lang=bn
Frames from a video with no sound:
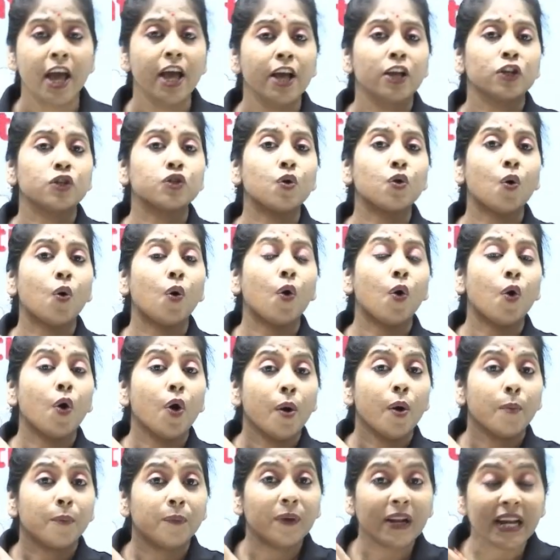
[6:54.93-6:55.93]
সো
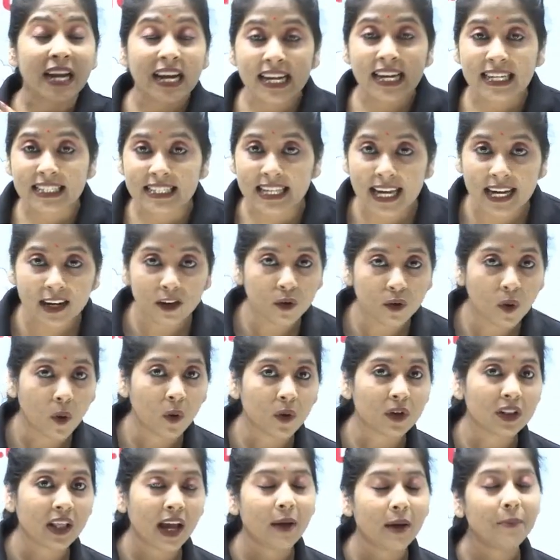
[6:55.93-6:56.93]
প্লিজ ইগনোর
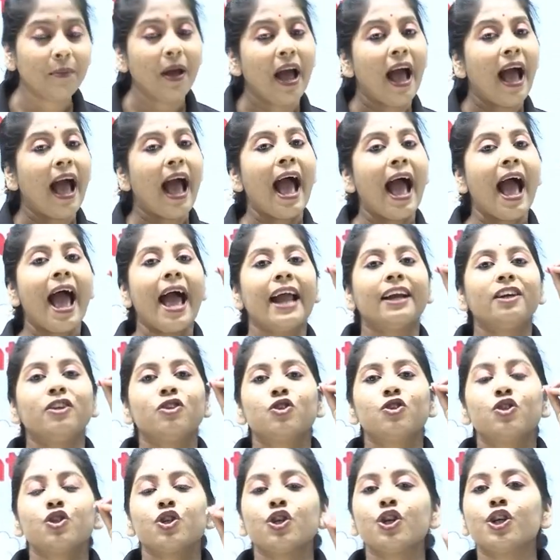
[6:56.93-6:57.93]
দেম অ্যান্ড
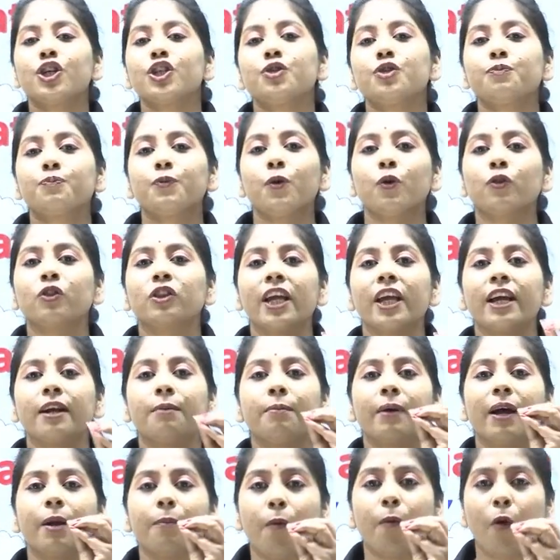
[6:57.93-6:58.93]
জাস্ট
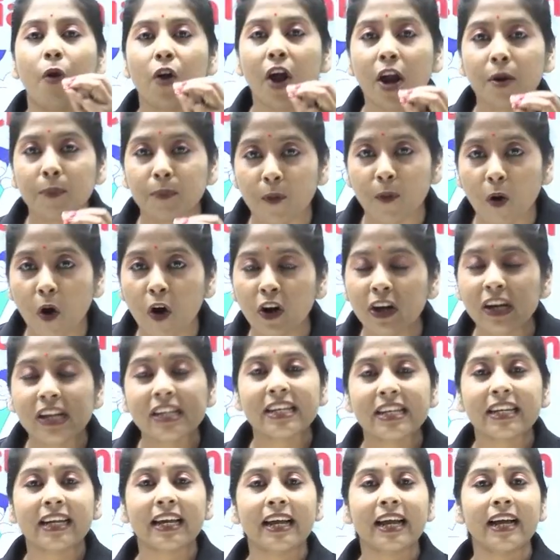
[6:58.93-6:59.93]
প্রত্যেকবার পড়ার পর
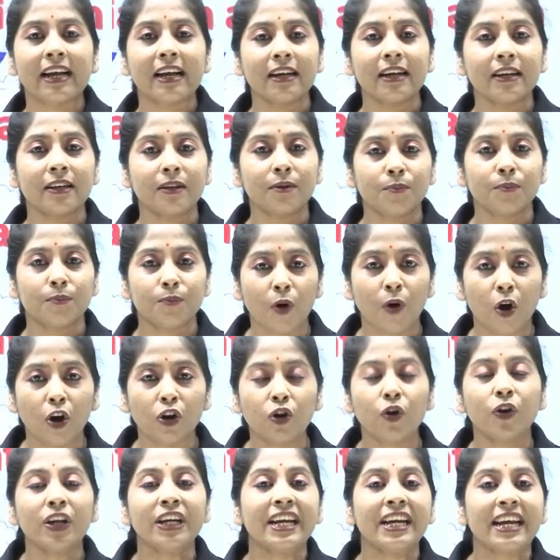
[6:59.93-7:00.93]
নিজেকে বলো
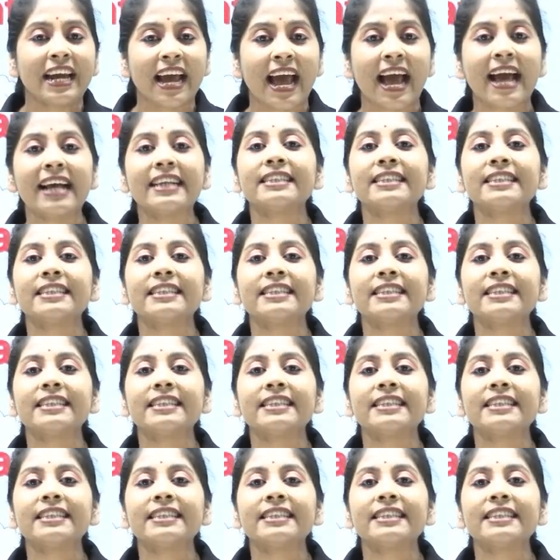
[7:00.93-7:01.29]
ইয়েস